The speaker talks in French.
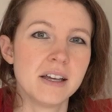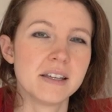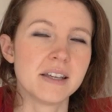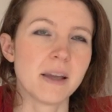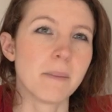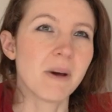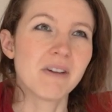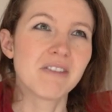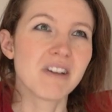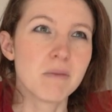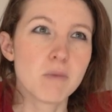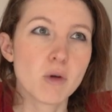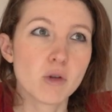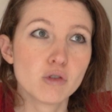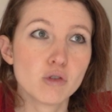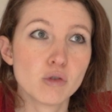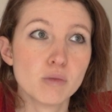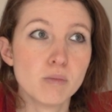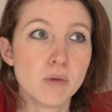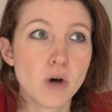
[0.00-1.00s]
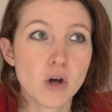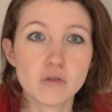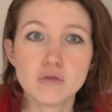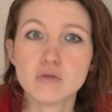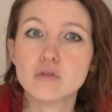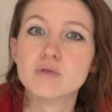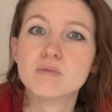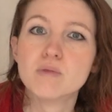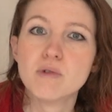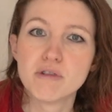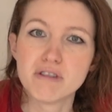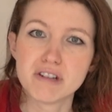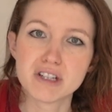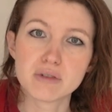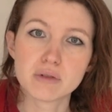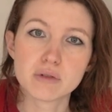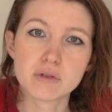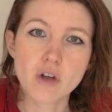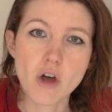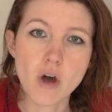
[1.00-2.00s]
Il n'y a pas vraiment de bonne ou de
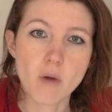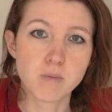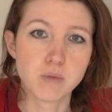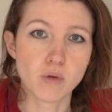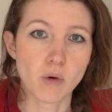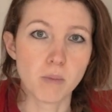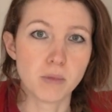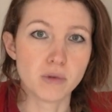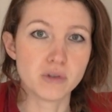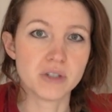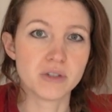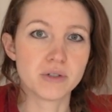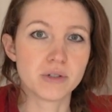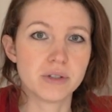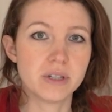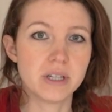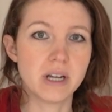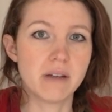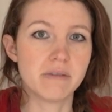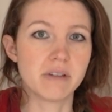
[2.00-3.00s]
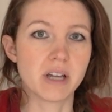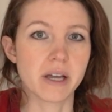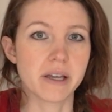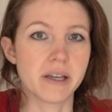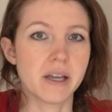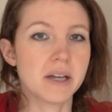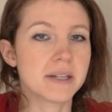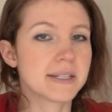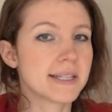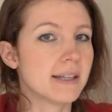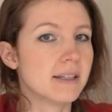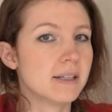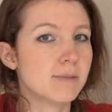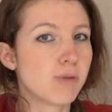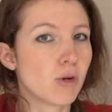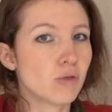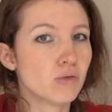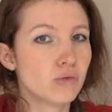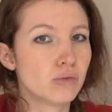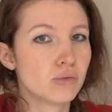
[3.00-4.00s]
mauvaise hauteur pour positionner la verrière, ça
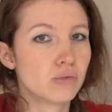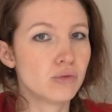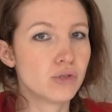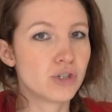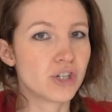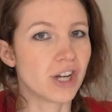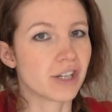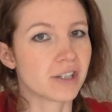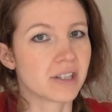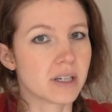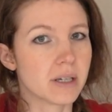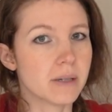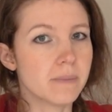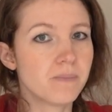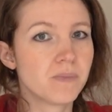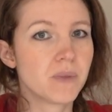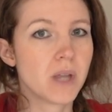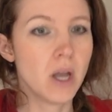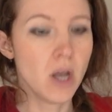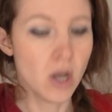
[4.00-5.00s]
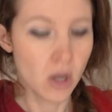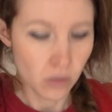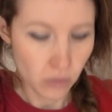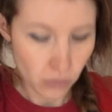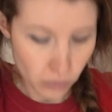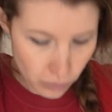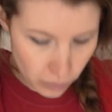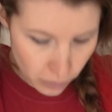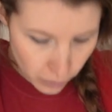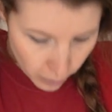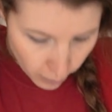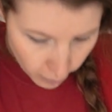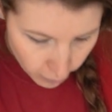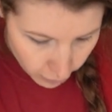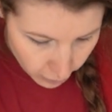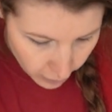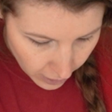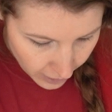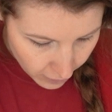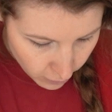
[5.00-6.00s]
dépend du goût de chacun. Nous, on
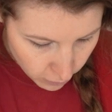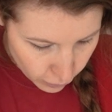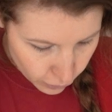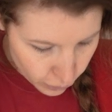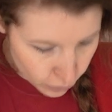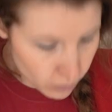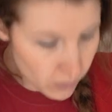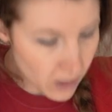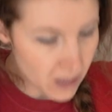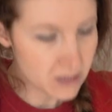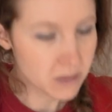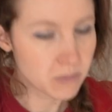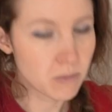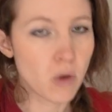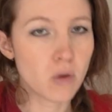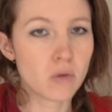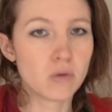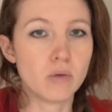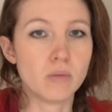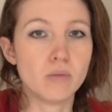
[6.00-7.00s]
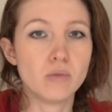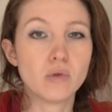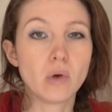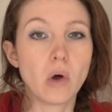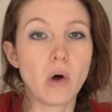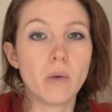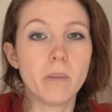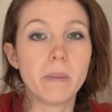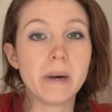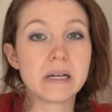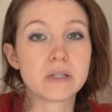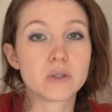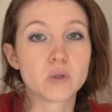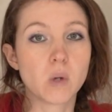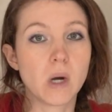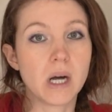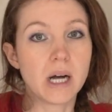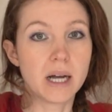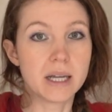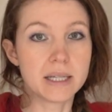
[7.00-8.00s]
voulait que le soubassement, le mur en bas,
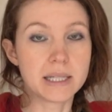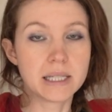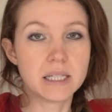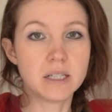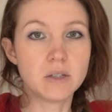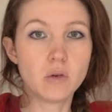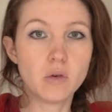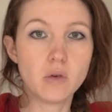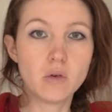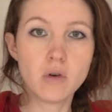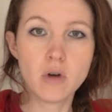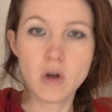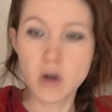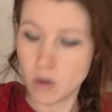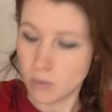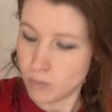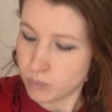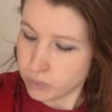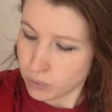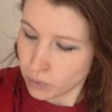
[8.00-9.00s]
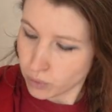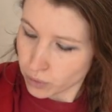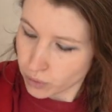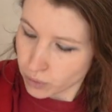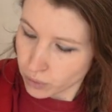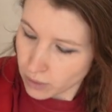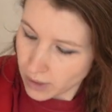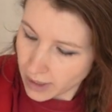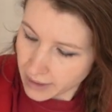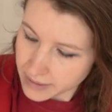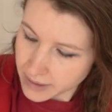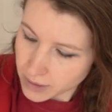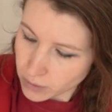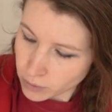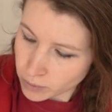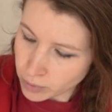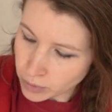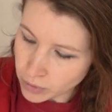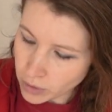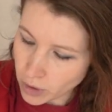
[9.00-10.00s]
soit assez haut pour que
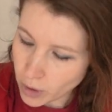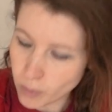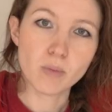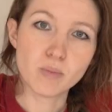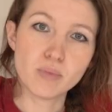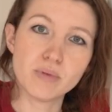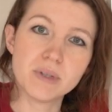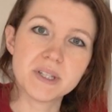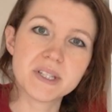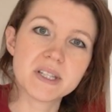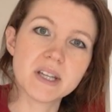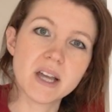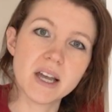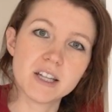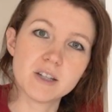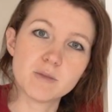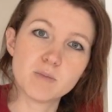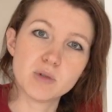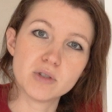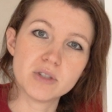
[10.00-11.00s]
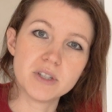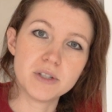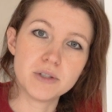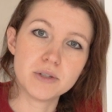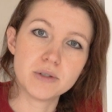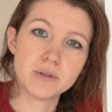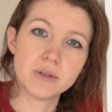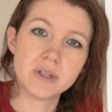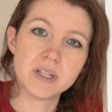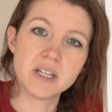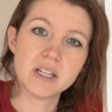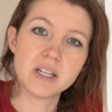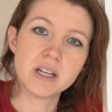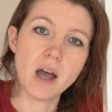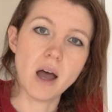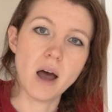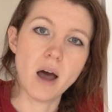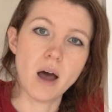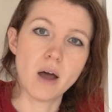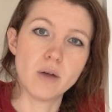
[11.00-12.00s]
l'interrupteur puisse être
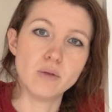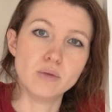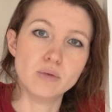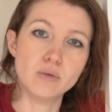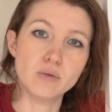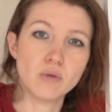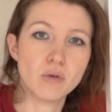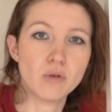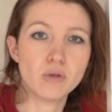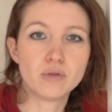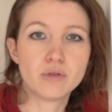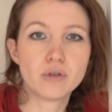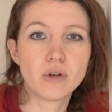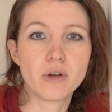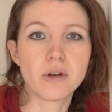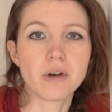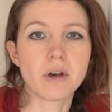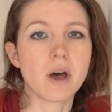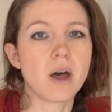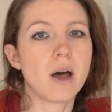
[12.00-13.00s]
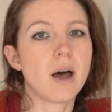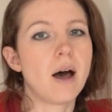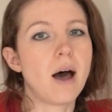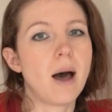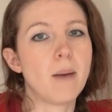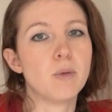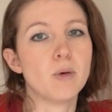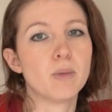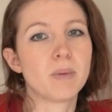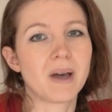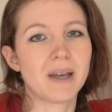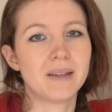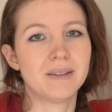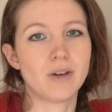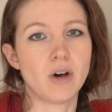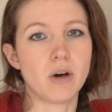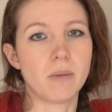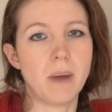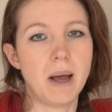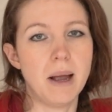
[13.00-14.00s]
positionné à une hauteur à peu près
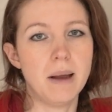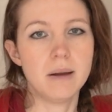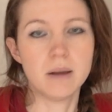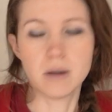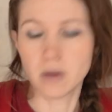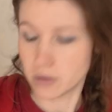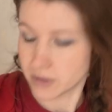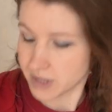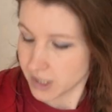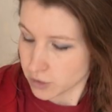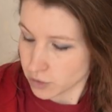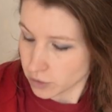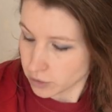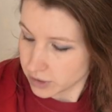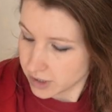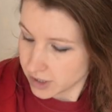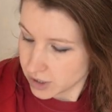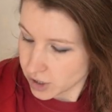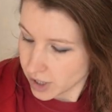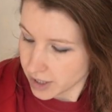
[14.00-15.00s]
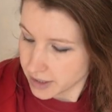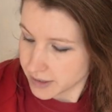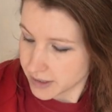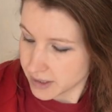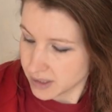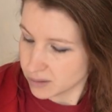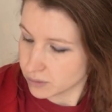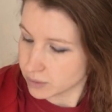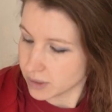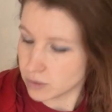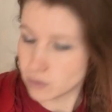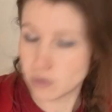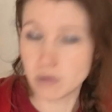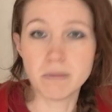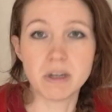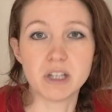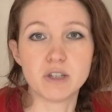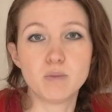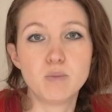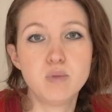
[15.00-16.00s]
normale, en sachant que déjà ici, on a dû le
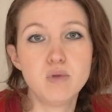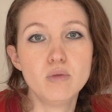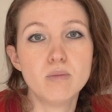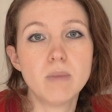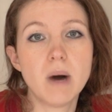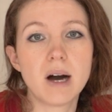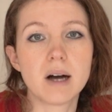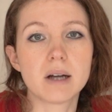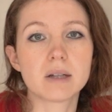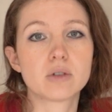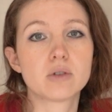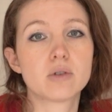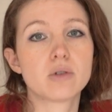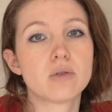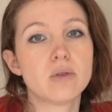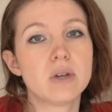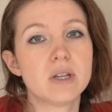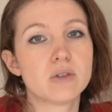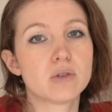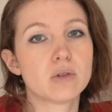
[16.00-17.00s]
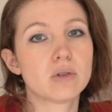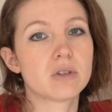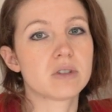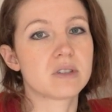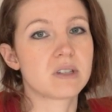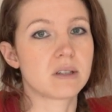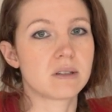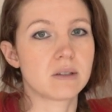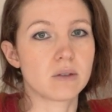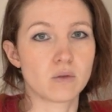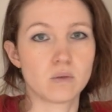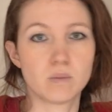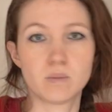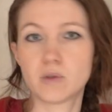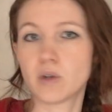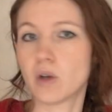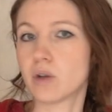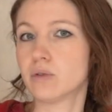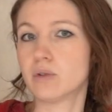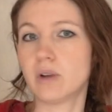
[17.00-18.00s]
mettre plus bas que les autres
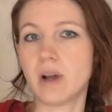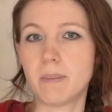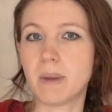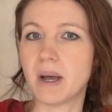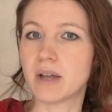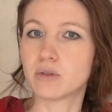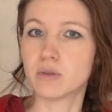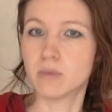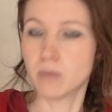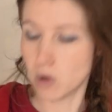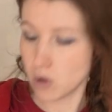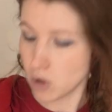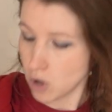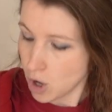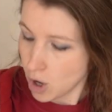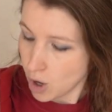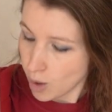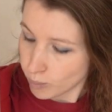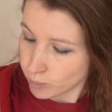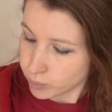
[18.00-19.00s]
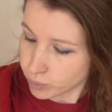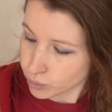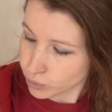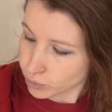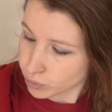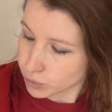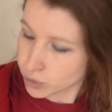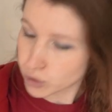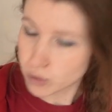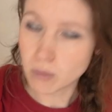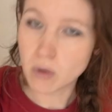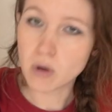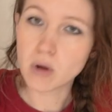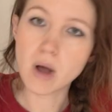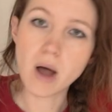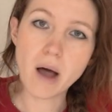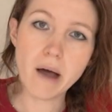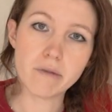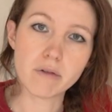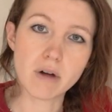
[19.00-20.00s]
interrupteurs de l'appartement pour
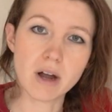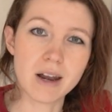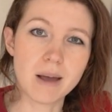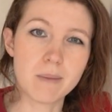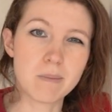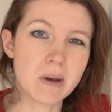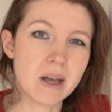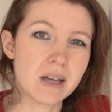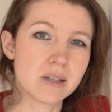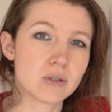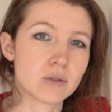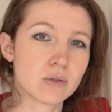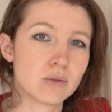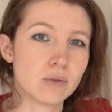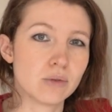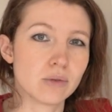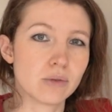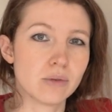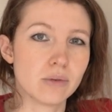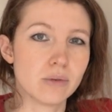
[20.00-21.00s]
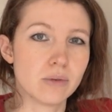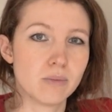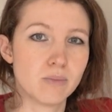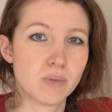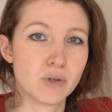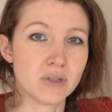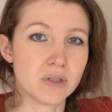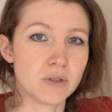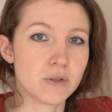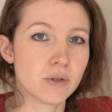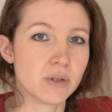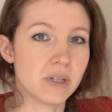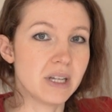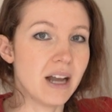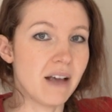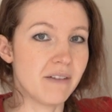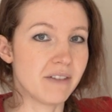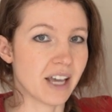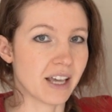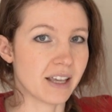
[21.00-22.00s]
justement avoir la place de positionner
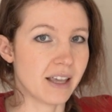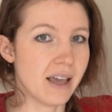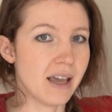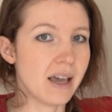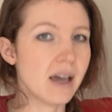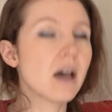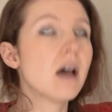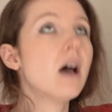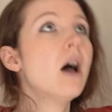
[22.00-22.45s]
la verrière.